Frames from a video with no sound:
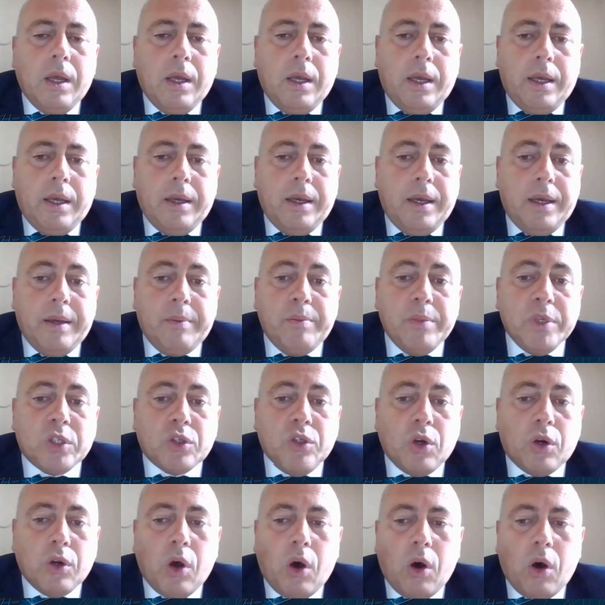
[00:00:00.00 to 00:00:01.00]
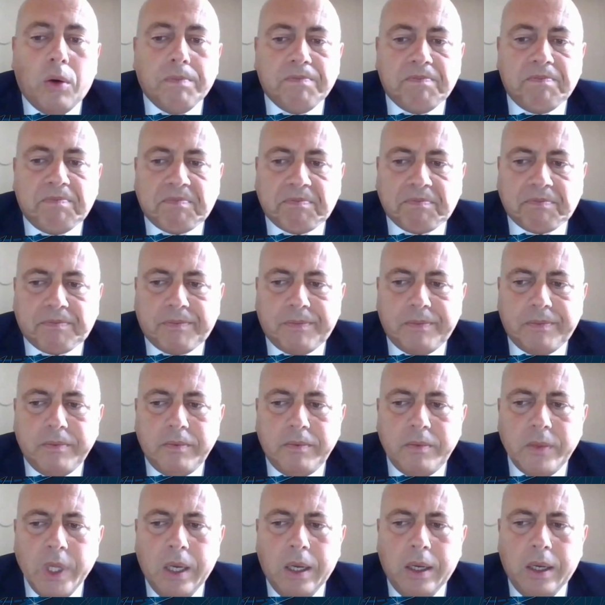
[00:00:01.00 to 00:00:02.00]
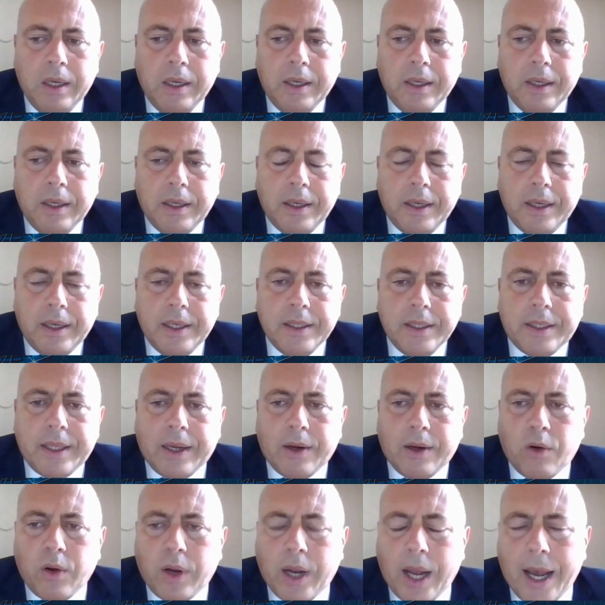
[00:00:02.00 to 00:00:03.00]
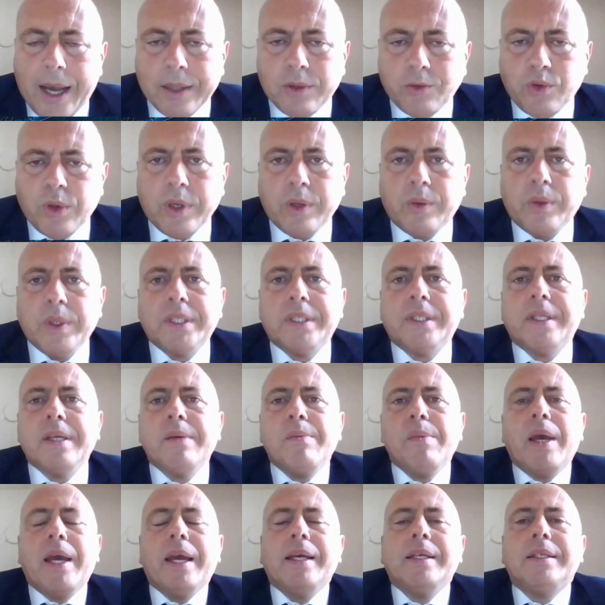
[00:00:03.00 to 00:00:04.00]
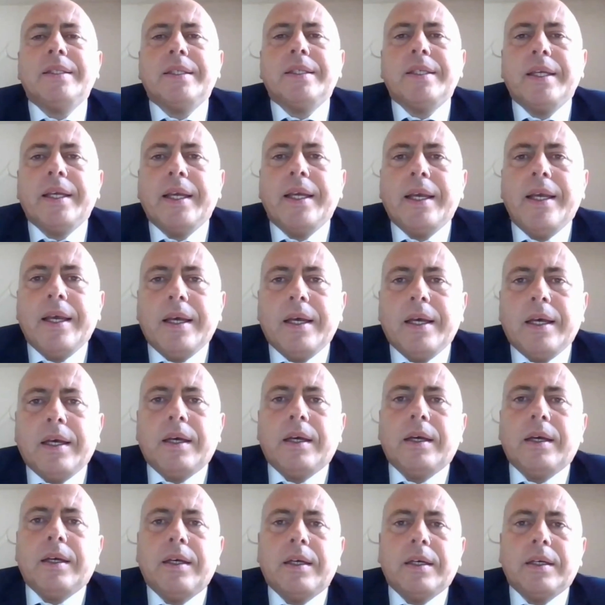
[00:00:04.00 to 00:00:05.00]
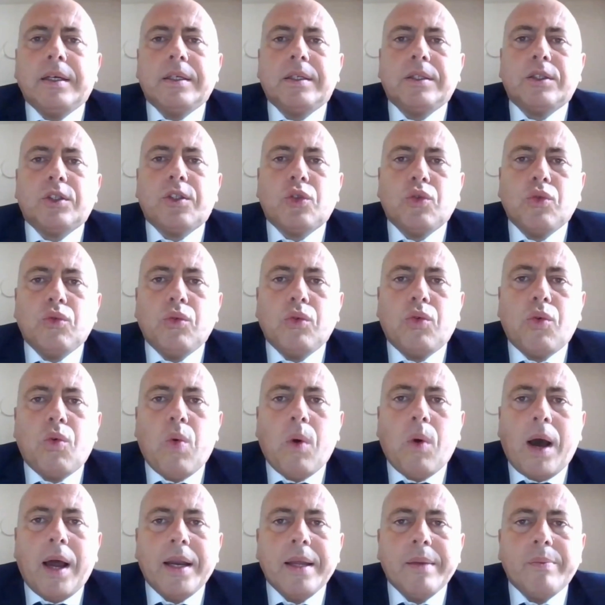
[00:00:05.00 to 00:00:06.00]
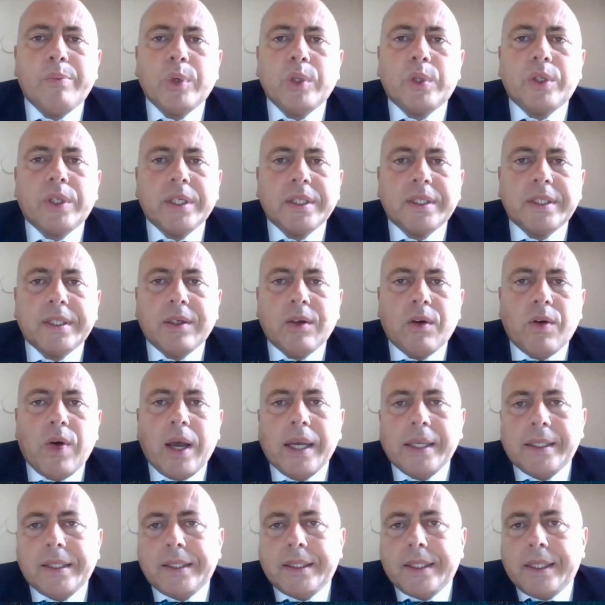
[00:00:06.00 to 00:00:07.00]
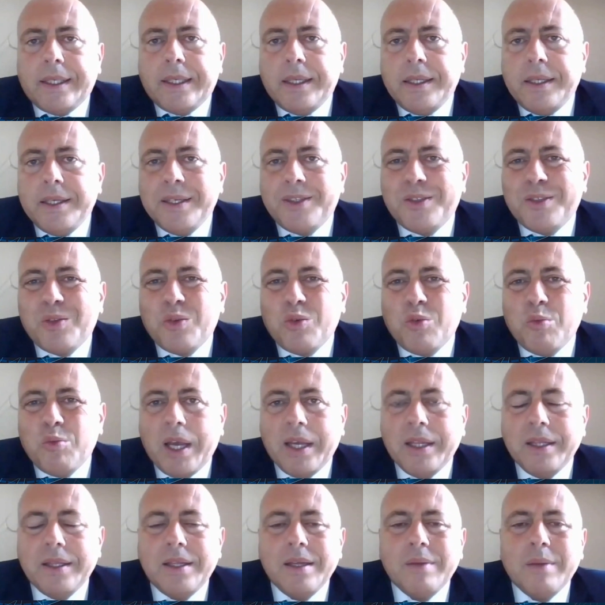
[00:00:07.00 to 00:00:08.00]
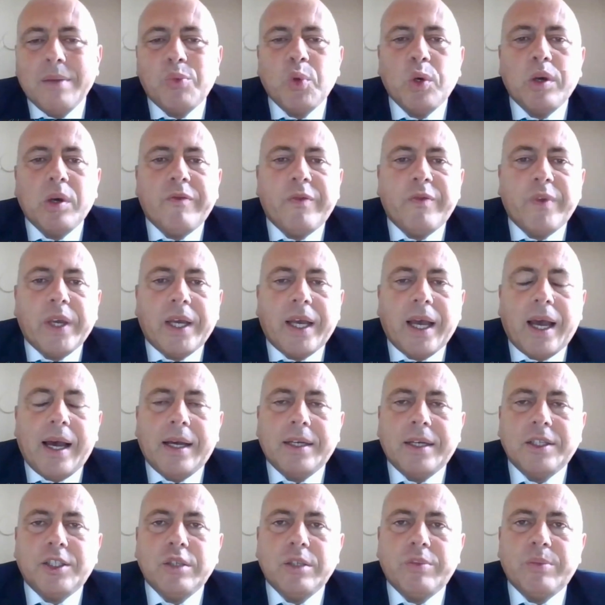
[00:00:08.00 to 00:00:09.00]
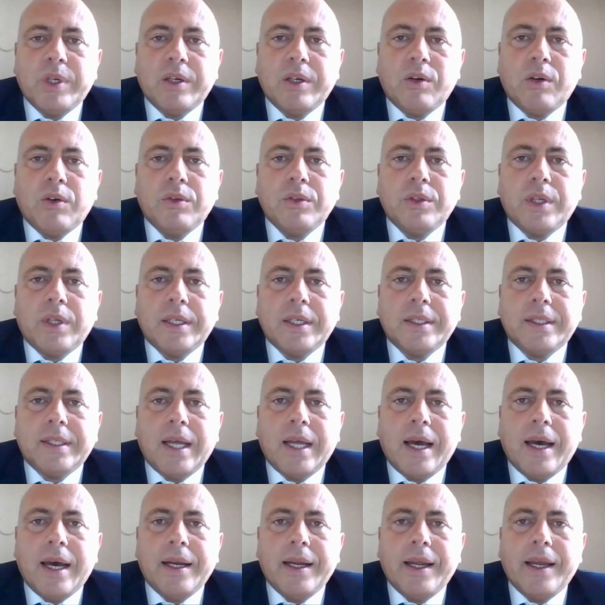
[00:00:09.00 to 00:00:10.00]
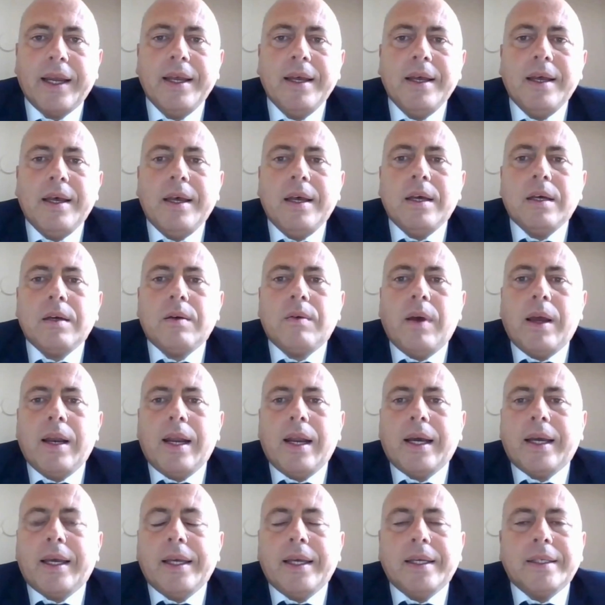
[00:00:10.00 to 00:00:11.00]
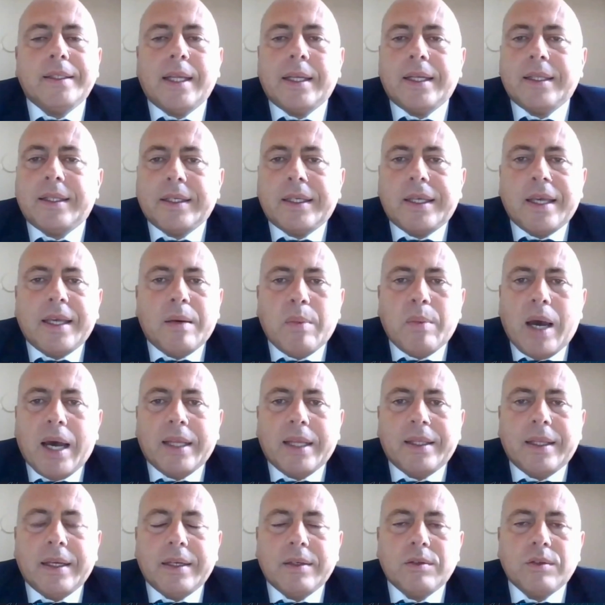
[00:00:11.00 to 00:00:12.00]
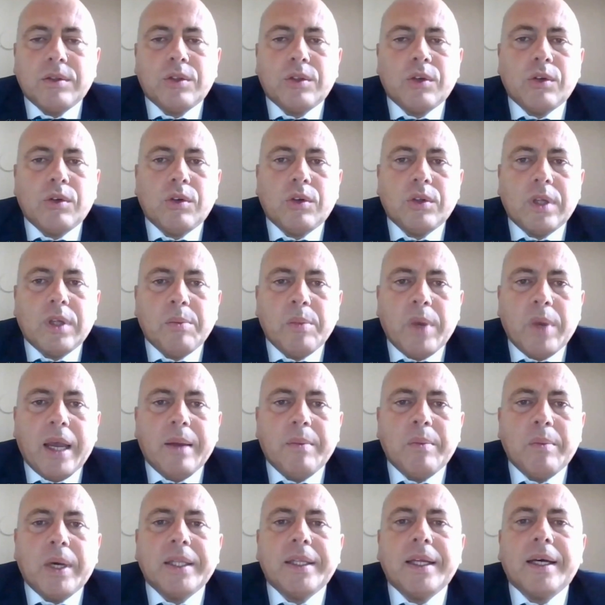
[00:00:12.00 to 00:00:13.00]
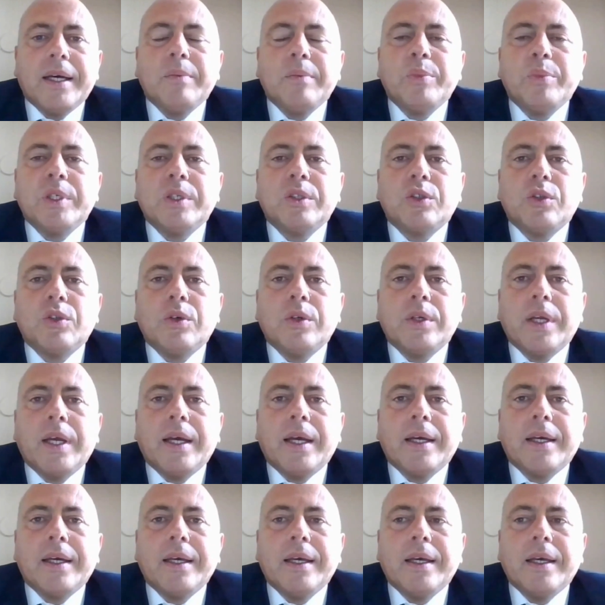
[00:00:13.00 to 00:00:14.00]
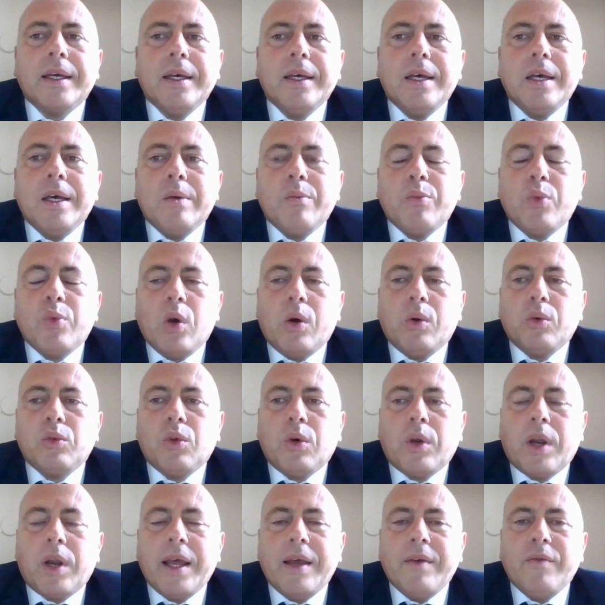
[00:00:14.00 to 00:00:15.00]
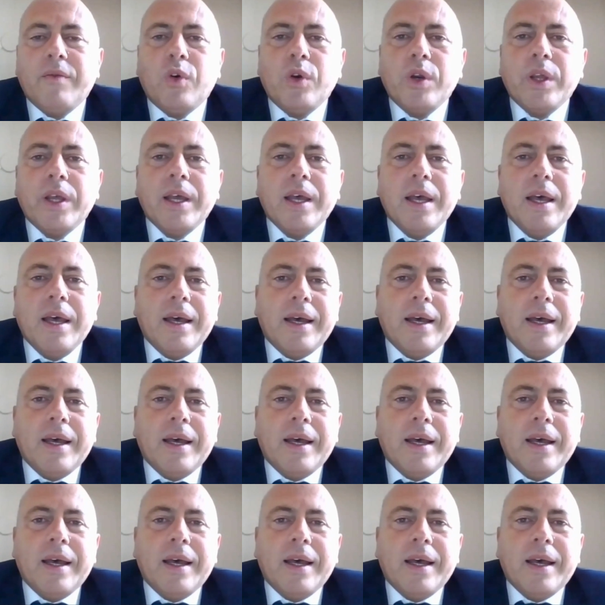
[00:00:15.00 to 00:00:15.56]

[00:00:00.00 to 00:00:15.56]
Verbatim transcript: Eh, mi sono eh, interrogato in questi mesi eh, su quali potessero essere gli strumenti più efficaci per contrastare quella che è stata chiamata non solo da me, ma da persone anche più autorevoli,